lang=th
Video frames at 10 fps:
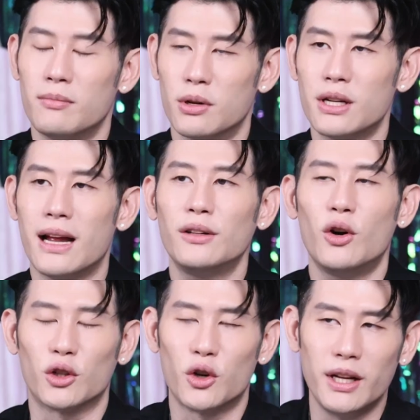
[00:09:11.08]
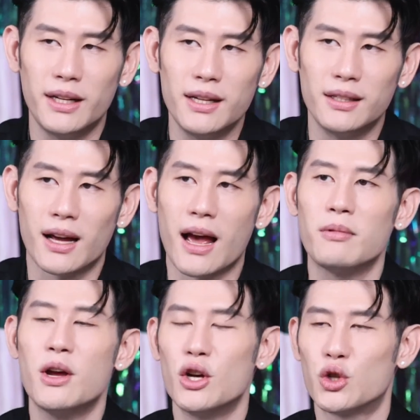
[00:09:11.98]
เพราะฉะนั้นอดทนนิดนึงนะครับ
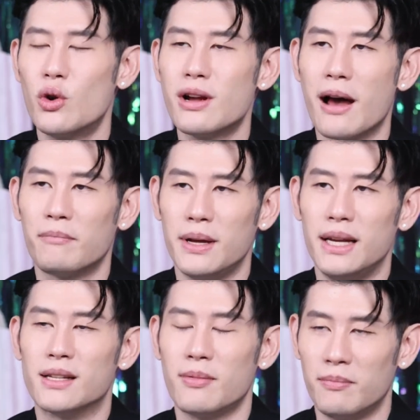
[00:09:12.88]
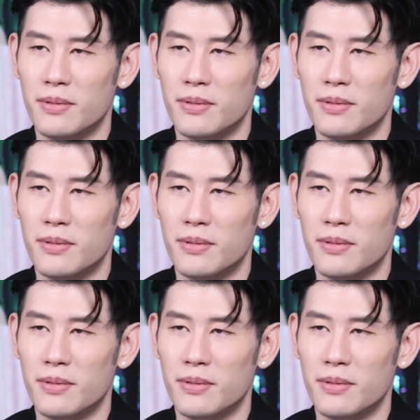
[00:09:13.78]
ช่วงกลางปีจะเป็น